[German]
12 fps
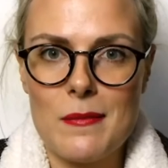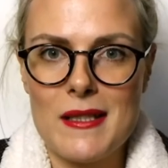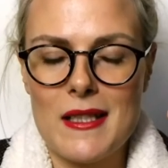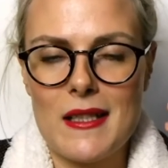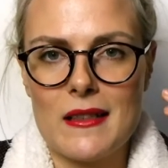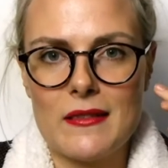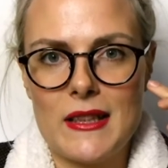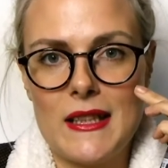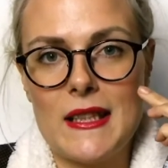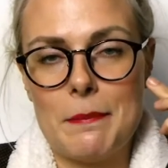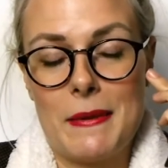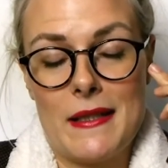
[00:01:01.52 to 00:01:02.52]
mit einer, die
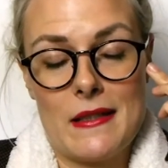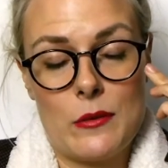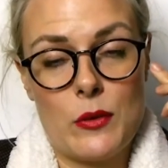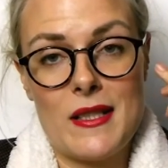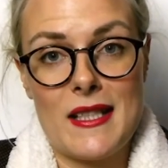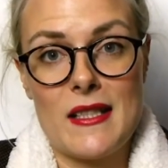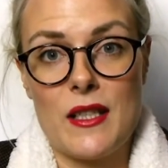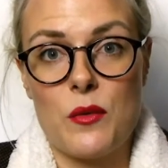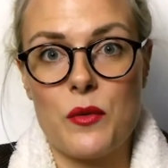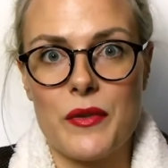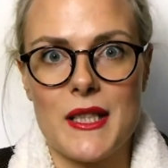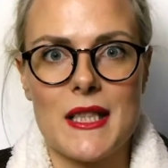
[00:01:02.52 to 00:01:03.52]
ich persönlich sehr, sehr
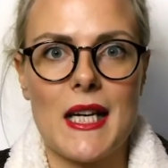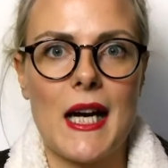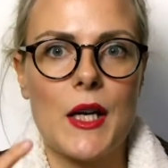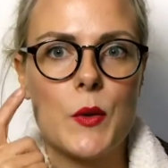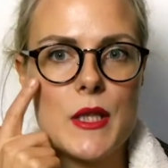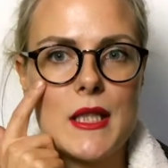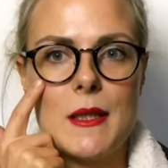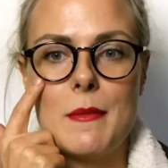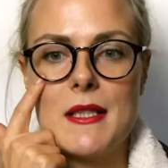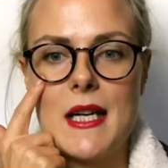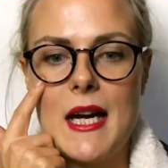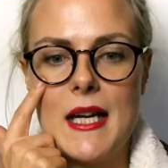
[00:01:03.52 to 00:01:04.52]
gut vertrage und hier
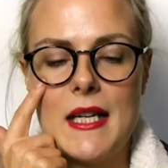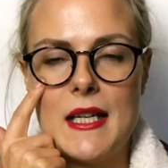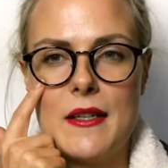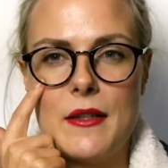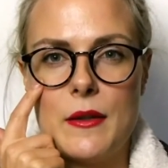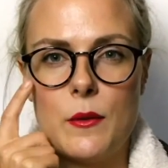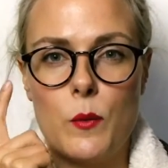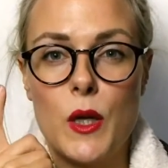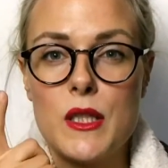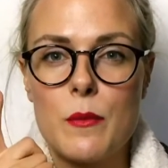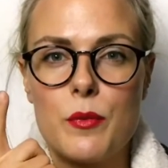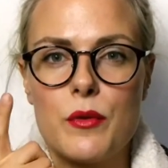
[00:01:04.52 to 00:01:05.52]
mit einer
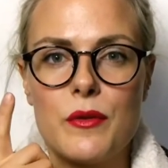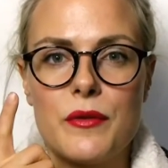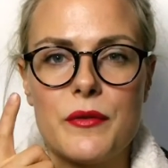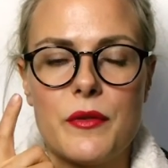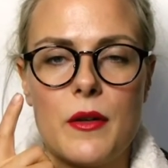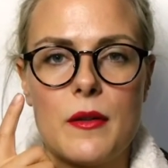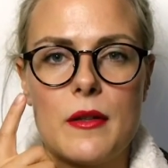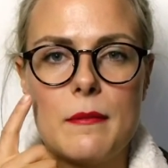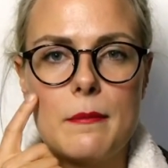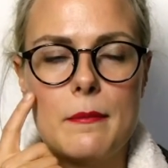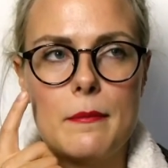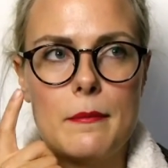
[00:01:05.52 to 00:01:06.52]
Waterproof
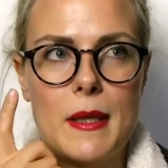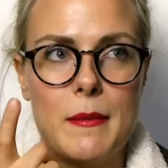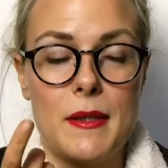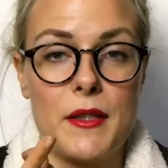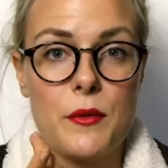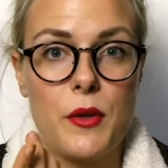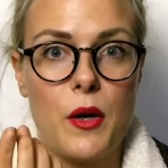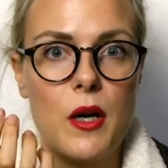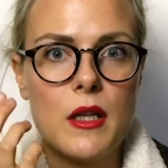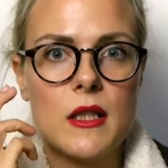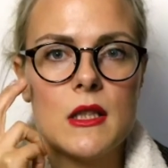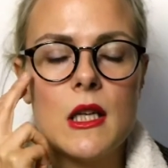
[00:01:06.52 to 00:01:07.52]
von Maybelline New
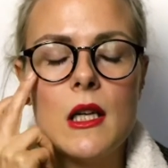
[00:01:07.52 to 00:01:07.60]
York